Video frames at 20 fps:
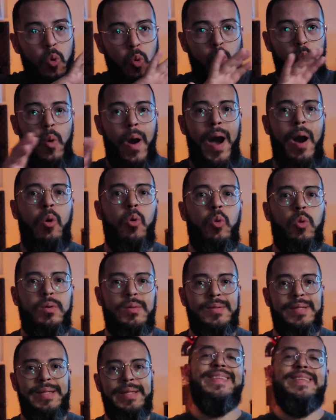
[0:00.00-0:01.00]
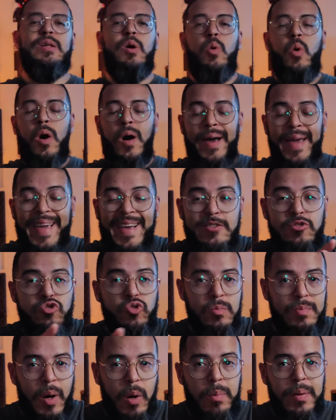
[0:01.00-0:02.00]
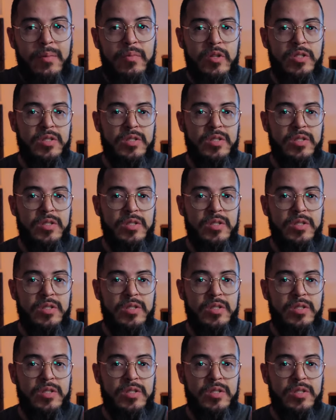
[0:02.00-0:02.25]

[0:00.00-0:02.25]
uau, entendeu? Então, ó, resumão